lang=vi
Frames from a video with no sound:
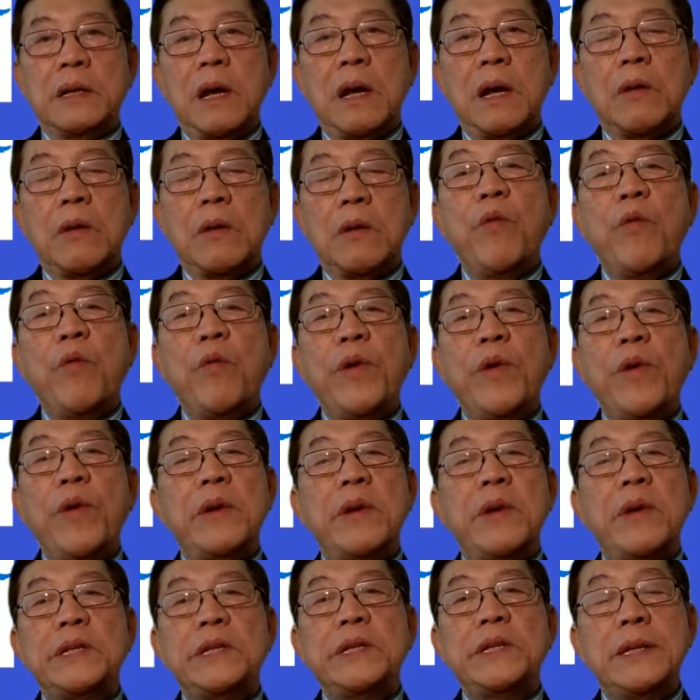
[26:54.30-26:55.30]
Covid
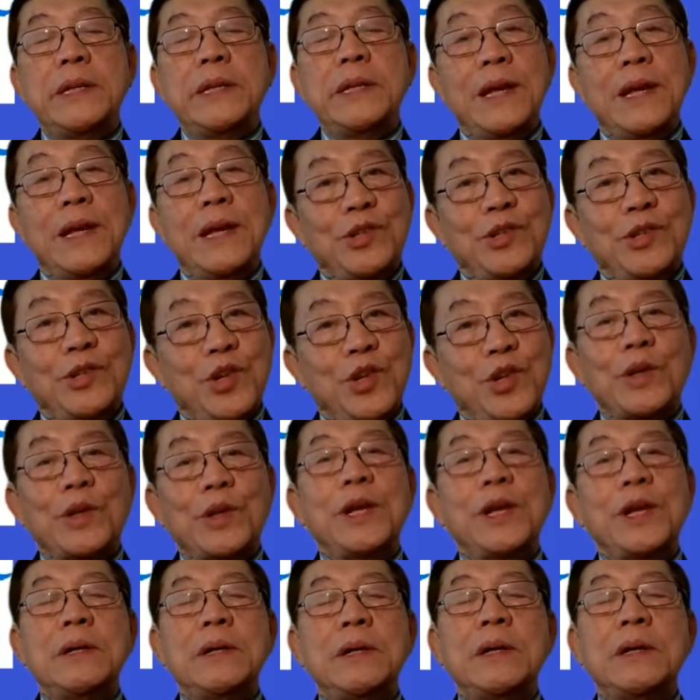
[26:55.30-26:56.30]
mười chín thì chưa có
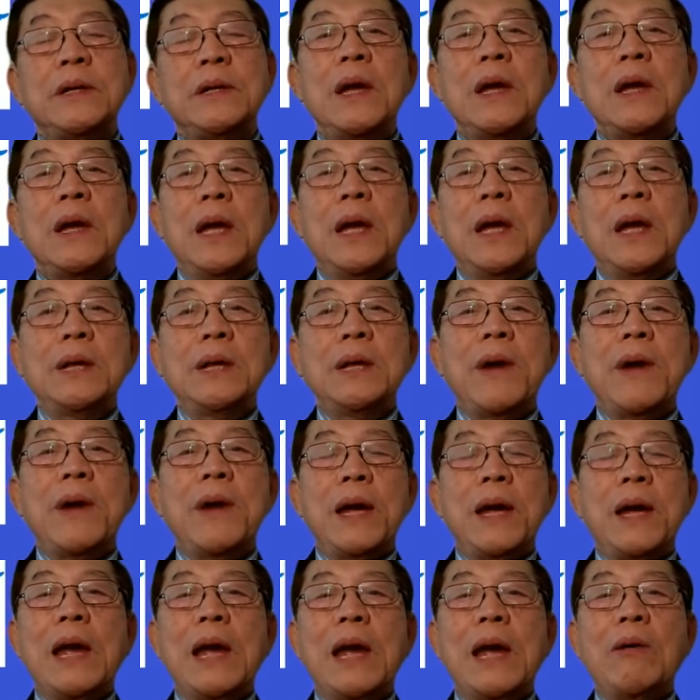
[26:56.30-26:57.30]
chính thức, nhưng mà
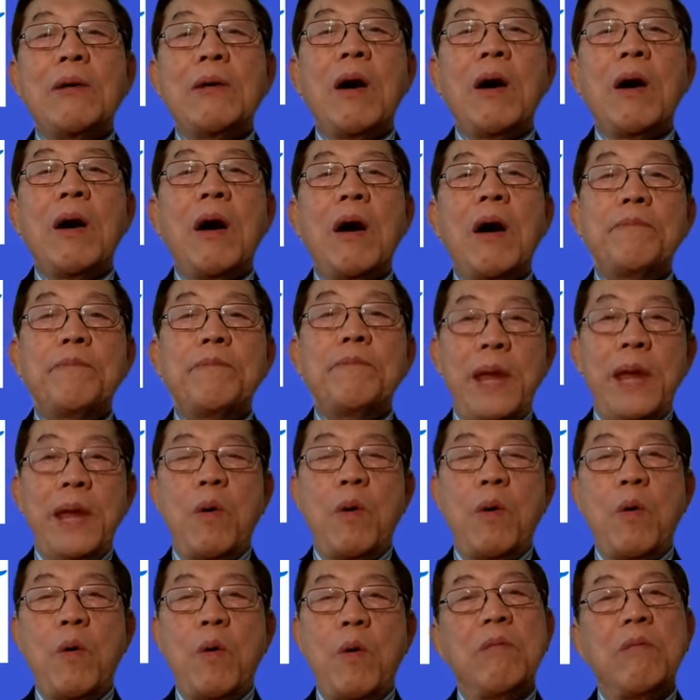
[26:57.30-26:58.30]
ta kêu là
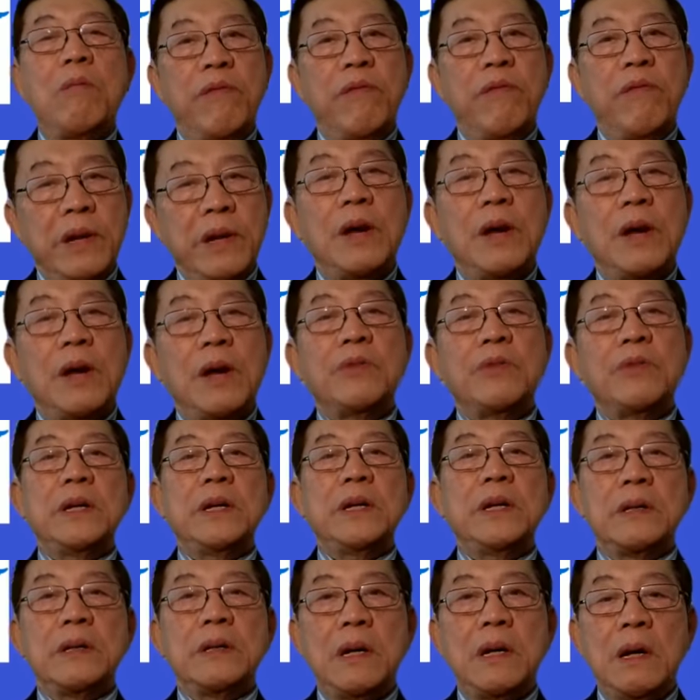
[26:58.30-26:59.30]
off-label, vẫn điều trị
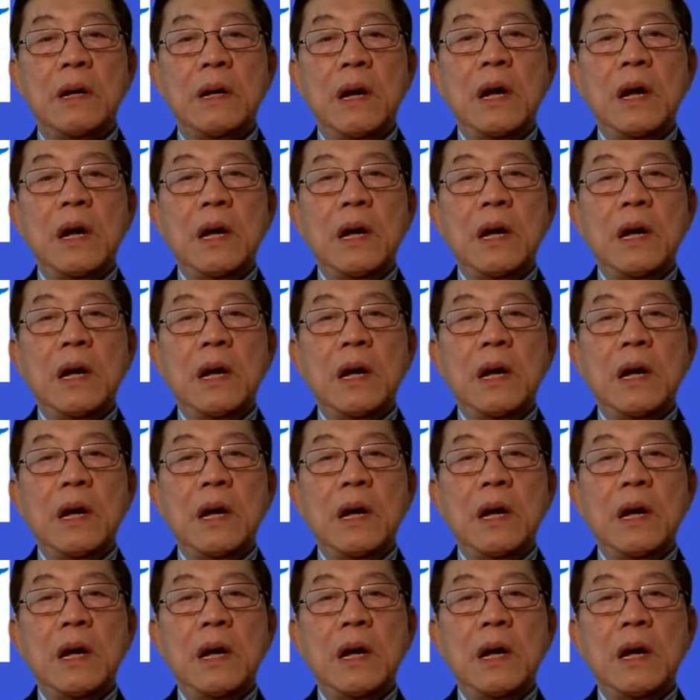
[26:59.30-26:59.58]
như thường.